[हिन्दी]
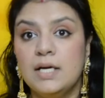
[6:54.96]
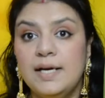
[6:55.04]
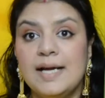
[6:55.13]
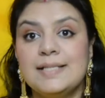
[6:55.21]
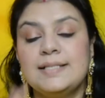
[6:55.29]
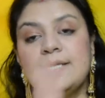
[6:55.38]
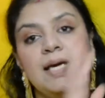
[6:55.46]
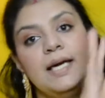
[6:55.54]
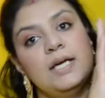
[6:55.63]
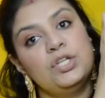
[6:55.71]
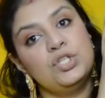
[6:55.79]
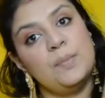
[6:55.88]
ड्रेस थी
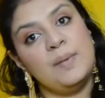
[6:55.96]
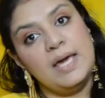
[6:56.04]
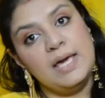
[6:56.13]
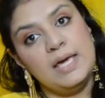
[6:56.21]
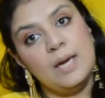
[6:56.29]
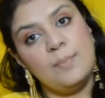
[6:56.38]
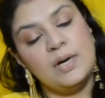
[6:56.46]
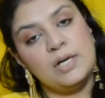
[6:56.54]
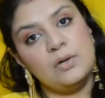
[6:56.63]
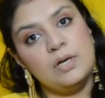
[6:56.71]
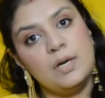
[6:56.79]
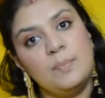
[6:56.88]
जबकि ये
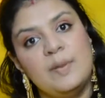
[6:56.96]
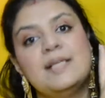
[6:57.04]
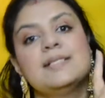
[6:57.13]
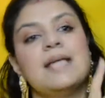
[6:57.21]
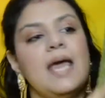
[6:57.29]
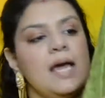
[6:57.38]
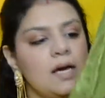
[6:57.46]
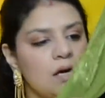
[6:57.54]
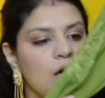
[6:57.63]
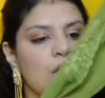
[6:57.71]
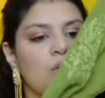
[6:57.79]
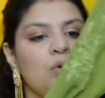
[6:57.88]
पर्टिकुलर पीस एक
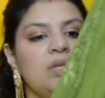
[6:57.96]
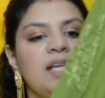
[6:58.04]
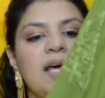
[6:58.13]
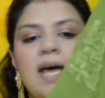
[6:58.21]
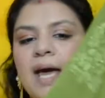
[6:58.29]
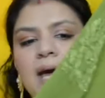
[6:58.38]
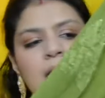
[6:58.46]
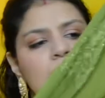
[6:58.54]
कुर्ती है